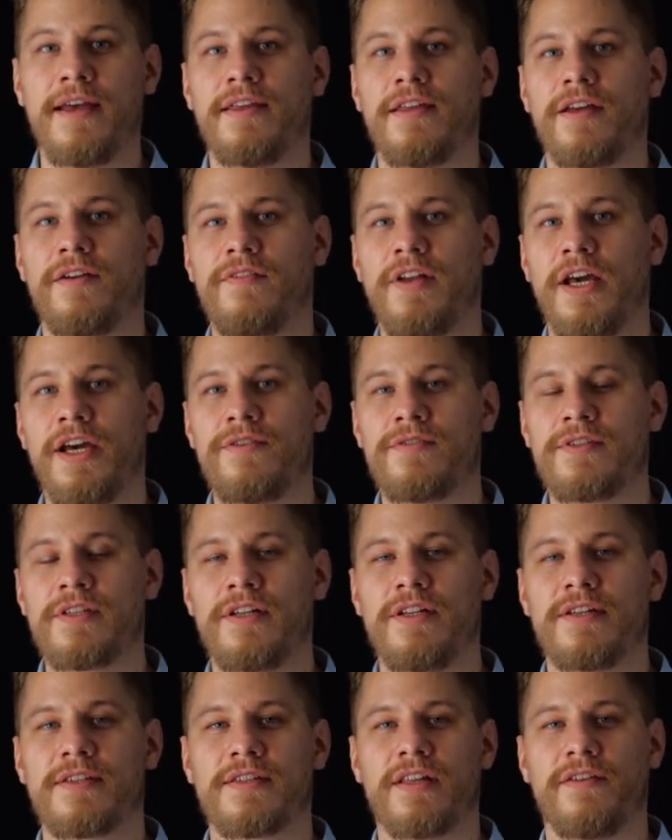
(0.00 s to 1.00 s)
являются
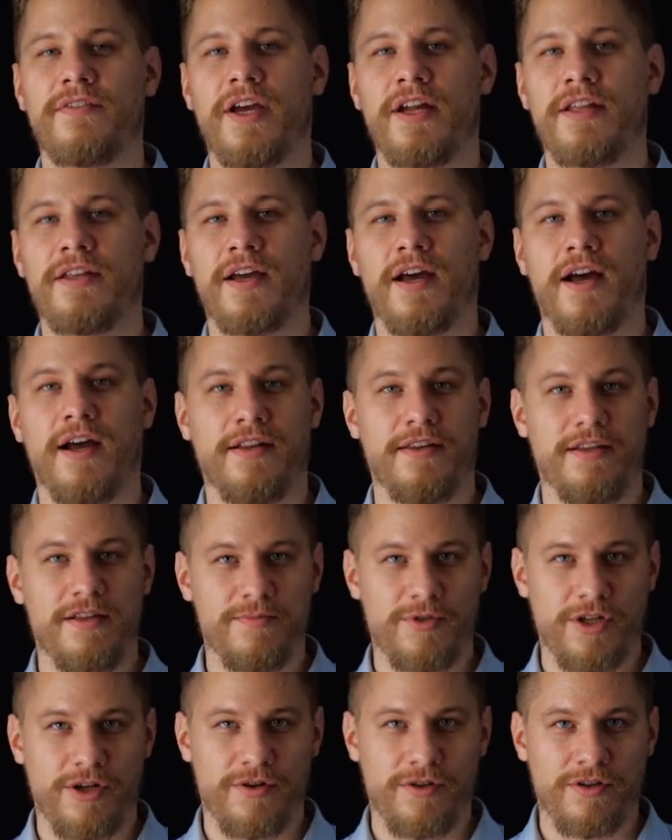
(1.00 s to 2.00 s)
ли славяне
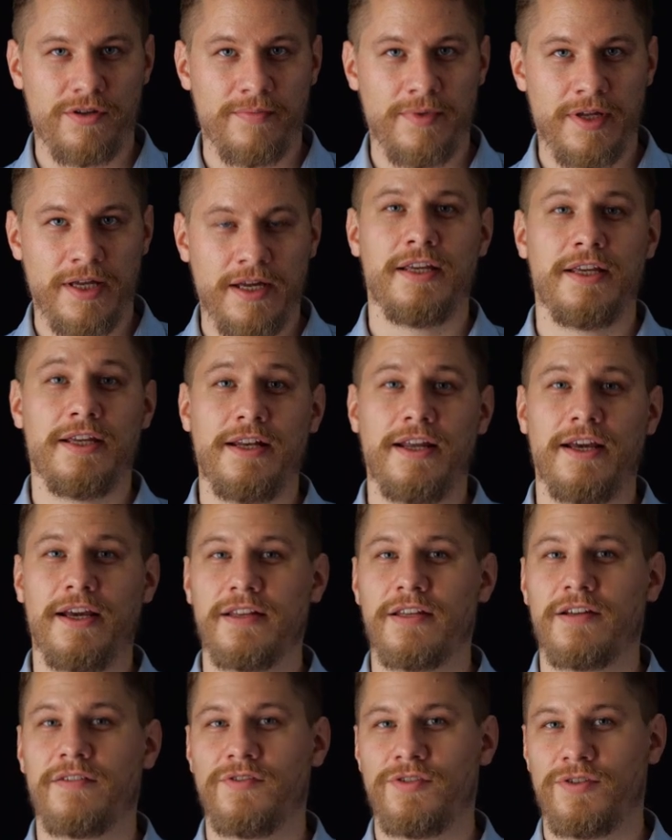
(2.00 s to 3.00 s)
одним народом или
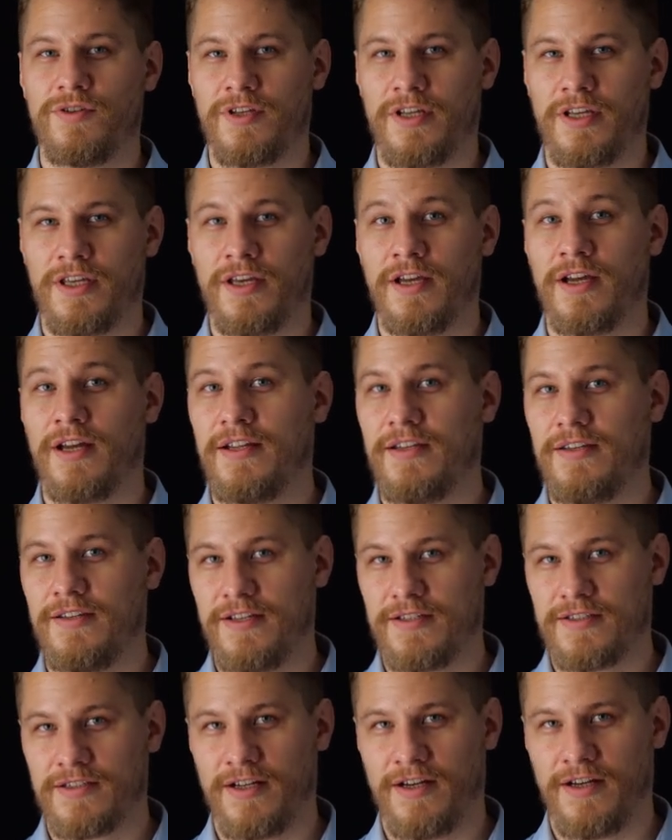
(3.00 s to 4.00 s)
это все-таки
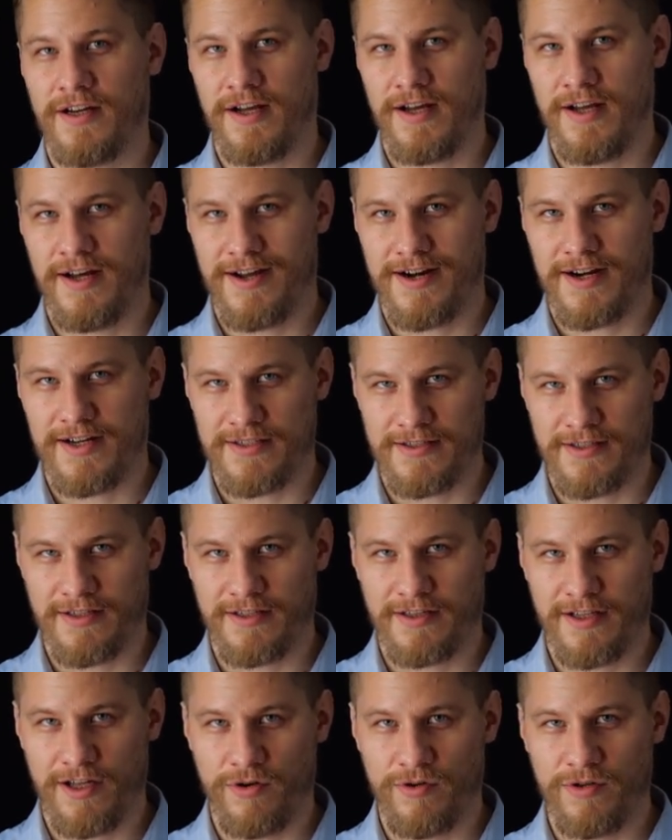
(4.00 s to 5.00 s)
несколько
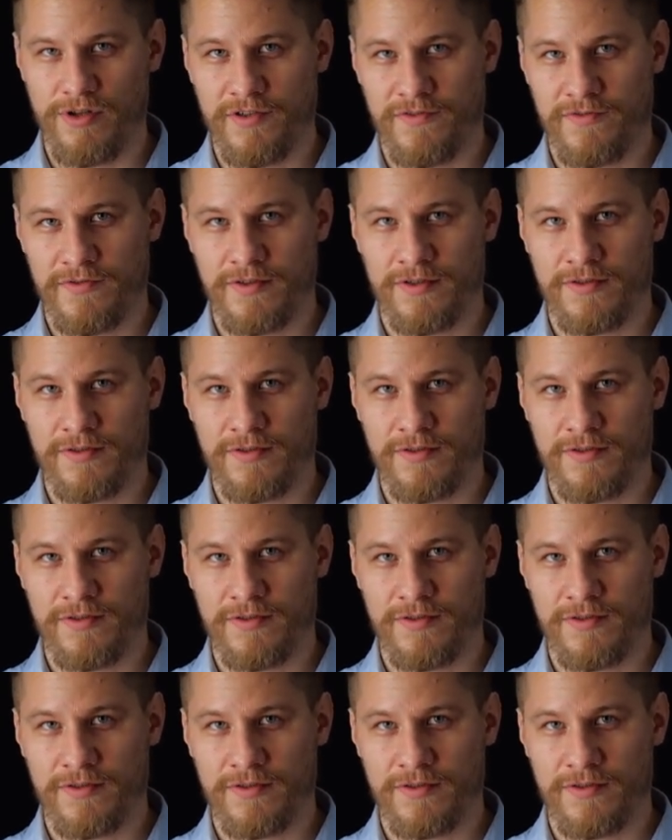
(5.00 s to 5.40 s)
разных народов.